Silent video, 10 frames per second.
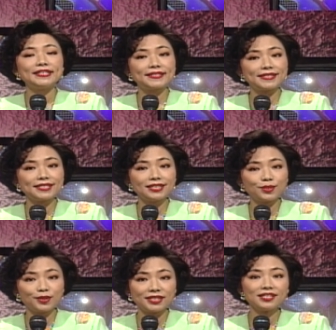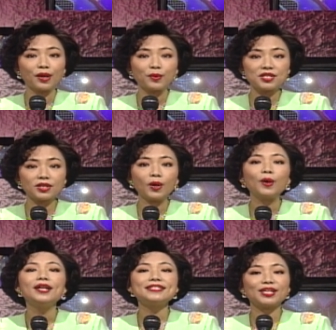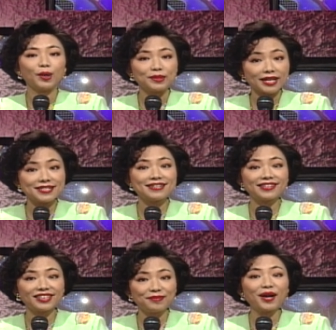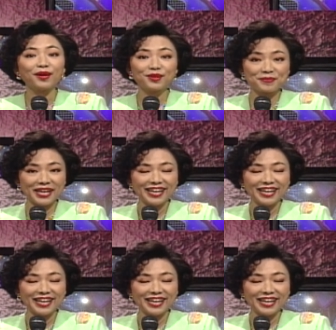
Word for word: 你仔细的去欣赏过之后才投下神圣的一票，对不